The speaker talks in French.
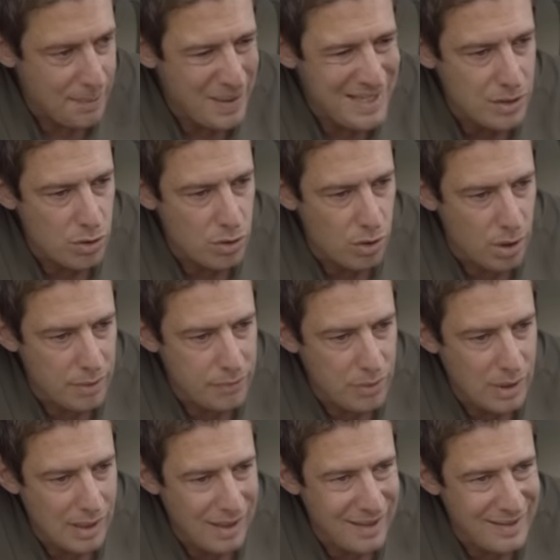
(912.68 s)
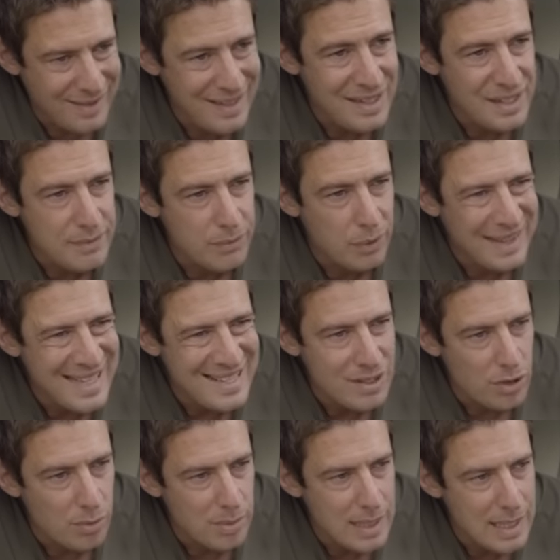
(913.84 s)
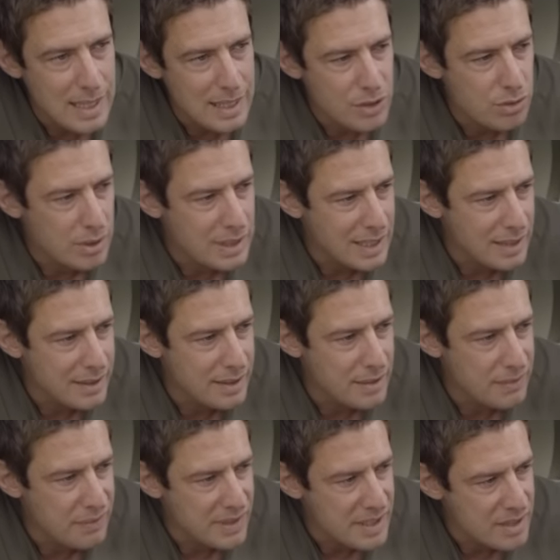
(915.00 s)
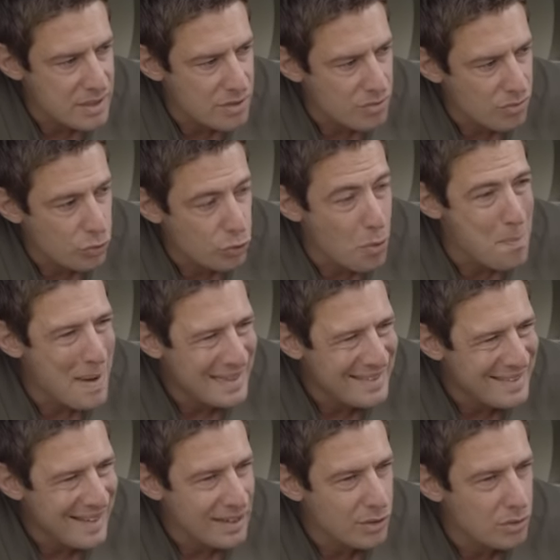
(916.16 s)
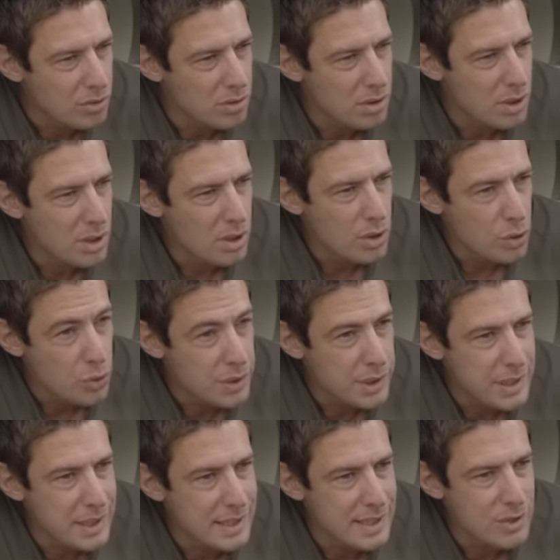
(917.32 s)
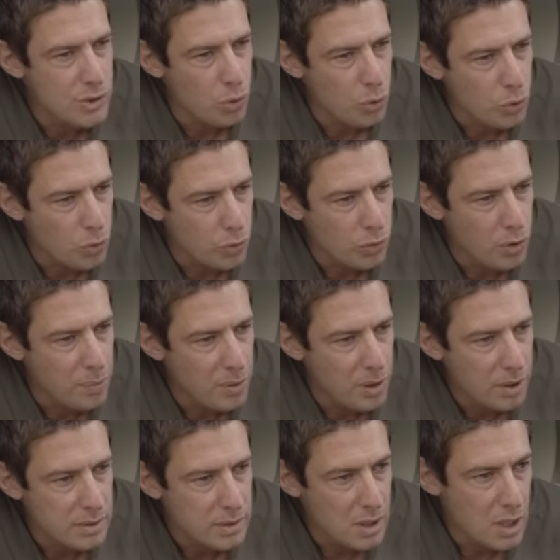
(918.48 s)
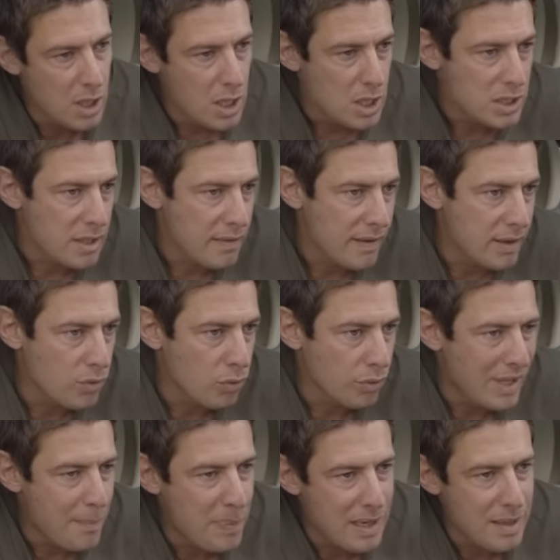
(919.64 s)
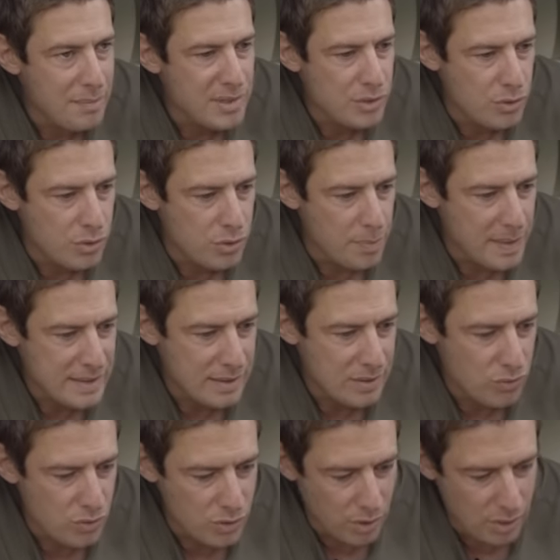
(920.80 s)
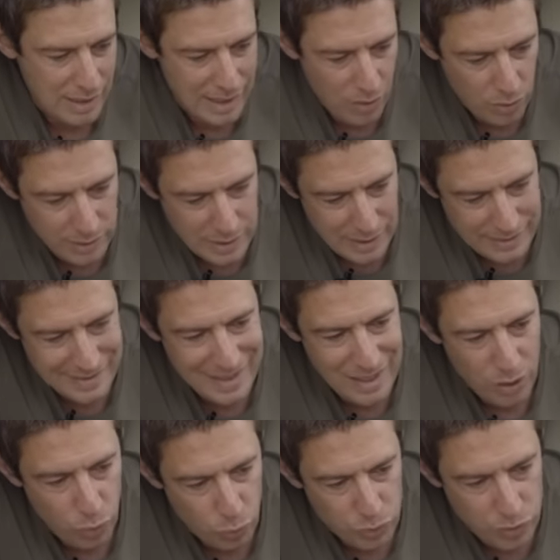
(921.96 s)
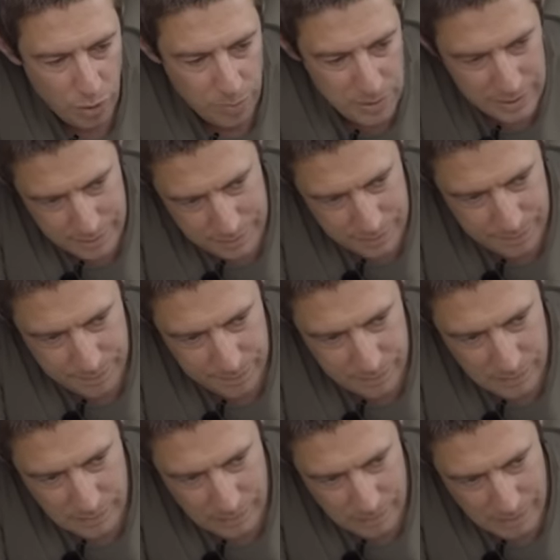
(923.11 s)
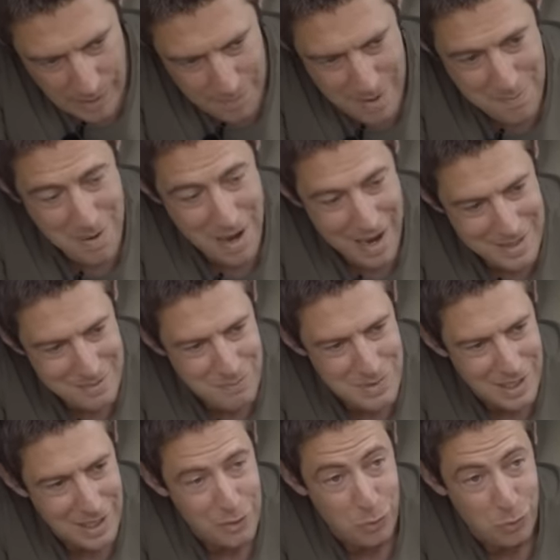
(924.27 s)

impressionnant hein, de voir un tel niveau d'assemblage, de qualité de finition, de matériaux utilisés sur une contreporte. C'est vrai qu'on n'a pas l'habitude de passer du temps à regarder, à contempler à même admirer une